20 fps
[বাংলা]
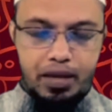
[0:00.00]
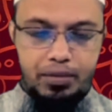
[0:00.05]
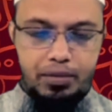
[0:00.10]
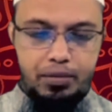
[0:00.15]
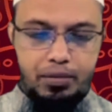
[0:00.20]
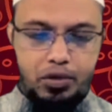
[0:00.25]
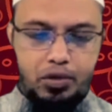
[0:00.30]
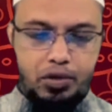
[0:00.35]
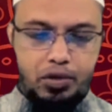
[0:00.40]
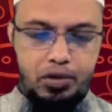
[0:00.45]
কেমন
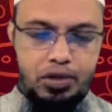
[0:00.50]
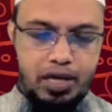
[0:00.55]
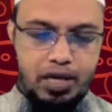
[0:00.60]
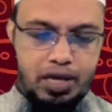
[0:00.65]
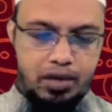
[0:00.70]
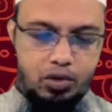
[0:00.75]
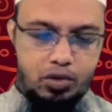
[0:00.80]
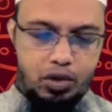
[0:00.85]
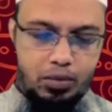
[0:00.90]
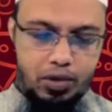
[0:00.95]
পর্যন্ত
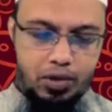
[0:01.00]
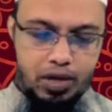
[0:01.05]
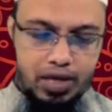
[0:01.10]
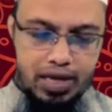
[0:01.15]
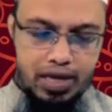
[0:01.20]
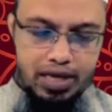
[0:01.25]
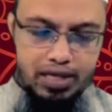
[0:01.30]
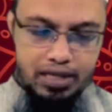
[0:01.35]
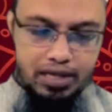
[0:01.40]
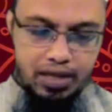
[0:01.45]
তার কবরের
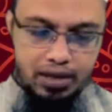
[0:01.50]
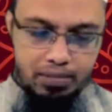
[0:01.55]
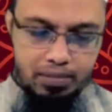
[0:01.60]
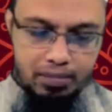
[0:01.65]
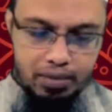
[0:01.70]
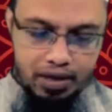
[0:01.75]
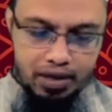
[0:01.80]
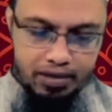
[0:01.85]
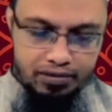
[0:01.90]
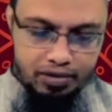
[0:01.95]
আজাব
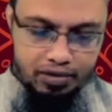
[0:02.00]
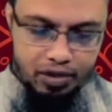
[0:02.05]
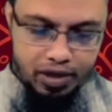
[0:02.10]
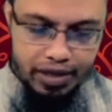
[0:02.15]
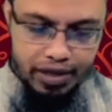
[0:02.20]
মাফ